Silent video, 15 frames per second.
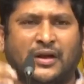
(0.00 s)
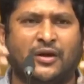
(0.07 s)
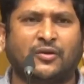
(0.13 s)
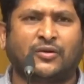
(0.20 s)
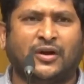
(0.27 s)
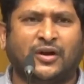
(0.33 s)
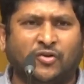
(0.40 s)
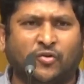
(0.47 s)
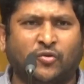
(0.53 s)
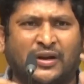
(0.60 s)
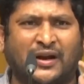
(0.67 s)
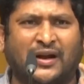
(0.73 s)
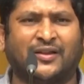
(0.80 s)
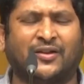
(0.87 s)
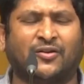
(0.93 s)
మీరు అనుకున్నట్టు
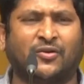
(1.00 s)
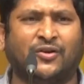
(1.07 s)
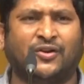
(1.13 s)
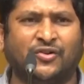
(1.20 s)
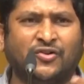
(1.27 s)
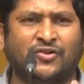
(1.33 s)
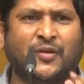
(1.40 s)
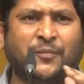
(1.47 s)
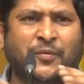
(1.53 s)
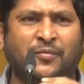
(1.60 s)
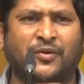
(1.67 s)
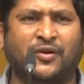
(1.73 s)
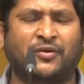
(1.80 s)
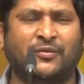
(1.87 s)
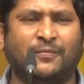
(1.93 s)
కుట్ర కాదనుకో ఎందుకు
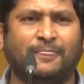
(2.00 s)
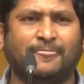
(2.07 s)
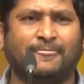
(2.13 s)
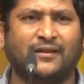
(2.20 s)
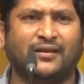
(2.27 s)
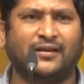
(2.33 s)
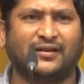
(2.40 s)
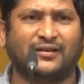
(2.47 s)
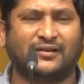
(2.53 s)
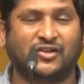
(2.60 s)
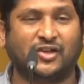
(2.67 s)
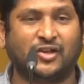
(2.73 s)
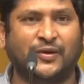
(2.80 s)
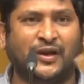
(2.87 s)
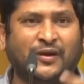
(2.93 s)
చెప్పవు మీకు
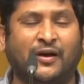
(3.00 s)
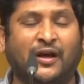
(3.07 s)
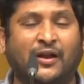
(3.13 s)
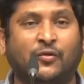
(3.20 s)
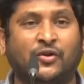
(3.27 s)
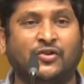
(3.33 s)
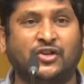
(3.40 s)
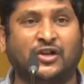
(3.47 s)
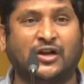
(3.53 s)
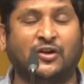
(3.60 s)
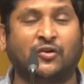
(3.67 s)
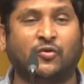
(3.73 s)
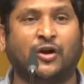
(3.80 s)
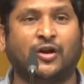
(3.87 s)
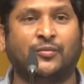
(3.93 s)
సిబిఐ వాళ్ళు వచ్చి
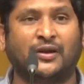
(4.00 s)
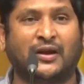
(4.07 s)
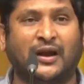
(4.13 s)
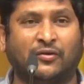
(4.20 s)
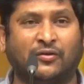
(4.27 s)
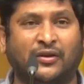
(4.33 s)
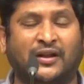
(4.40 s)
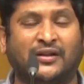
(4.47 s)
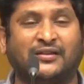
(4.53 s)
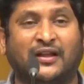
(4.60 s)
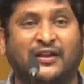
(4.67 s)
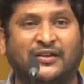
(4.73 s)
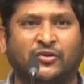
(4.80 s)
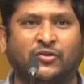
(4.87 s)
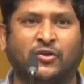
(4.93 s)
కనుక్కొని మీరు ఆడున్నారని
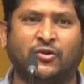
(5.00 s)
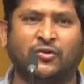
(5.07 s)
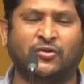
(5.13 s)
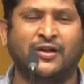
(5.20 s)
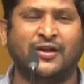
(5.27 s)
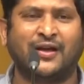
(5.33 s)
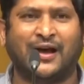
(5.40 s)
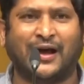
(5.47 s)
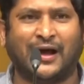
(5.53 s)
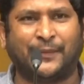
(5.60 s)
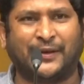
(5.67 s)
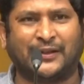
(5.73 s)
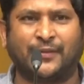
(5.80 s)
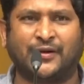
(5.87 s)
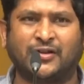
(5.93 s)
తెలిసినంతవరకు ఆ
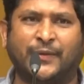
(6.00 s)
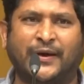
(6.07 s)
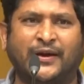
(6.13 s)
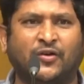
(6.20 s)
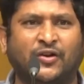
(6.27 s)
పెద్ద మనిషి